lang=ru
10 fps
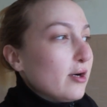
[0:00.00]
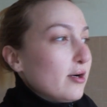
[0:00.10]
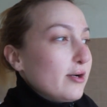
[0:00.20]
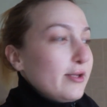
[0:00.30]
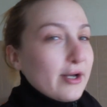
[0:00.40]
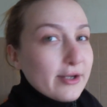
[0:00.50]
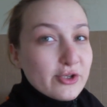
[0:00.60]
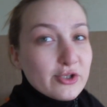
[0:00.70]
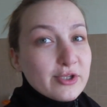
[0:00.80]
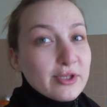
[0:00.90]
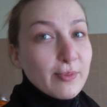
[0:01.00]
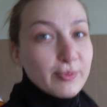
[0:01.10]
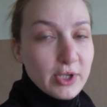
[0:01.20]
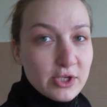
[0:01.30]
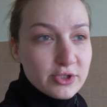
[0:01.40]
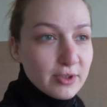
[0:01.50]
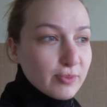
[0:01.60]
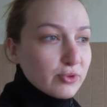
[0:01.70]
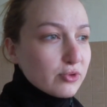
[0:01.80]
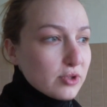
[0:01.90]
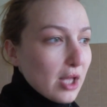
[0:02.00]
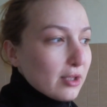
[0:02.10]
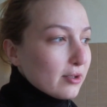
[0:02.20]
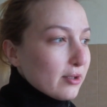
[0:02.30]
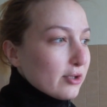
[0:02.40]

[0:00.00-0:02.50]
Э, я, конечно, так прилично подустала,